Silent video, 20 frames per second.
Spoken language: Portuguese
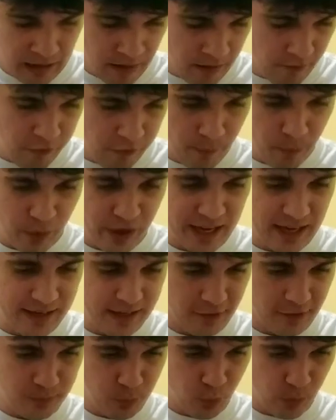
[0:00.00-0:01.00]
Vamos ganhar
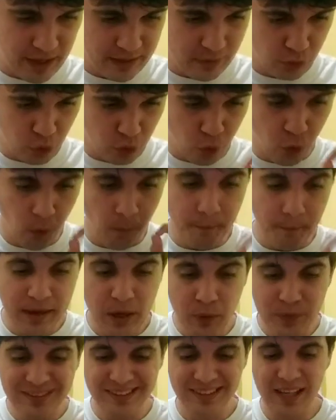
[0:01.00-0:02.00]
aqui as moedas. Eu tô com
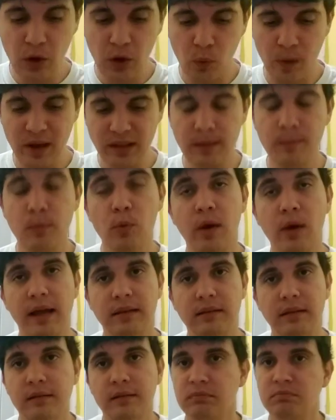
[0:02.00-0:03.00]
1050
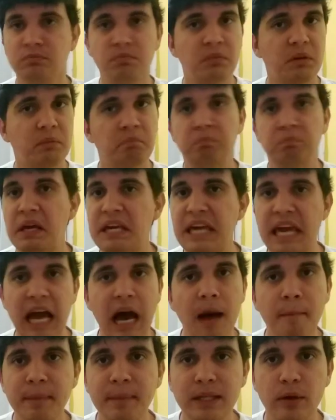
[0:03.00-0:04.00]
moedas. Peguei
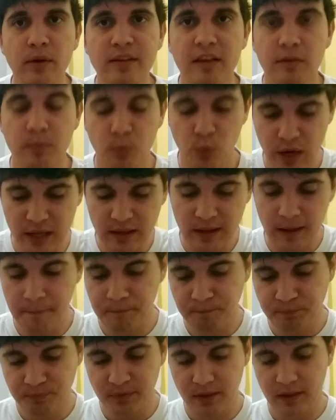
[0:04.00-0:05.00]
rapidão essas moedas
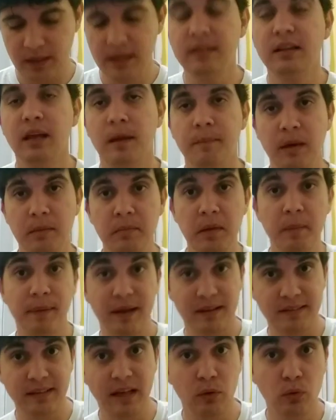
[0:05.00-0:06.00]
e também me
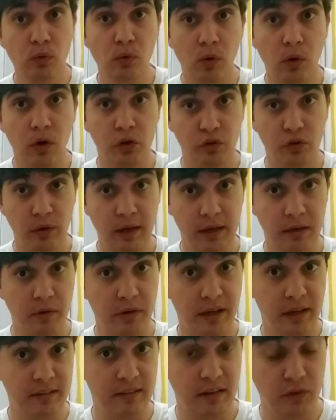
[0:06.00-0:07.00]
passaram um código, né? Que eu
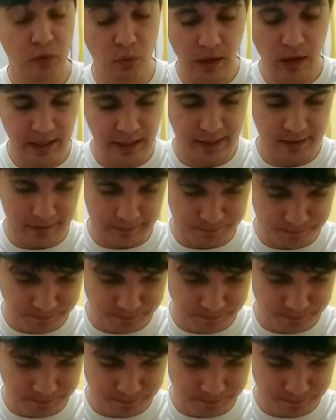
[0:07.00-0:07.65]
ganhei 140.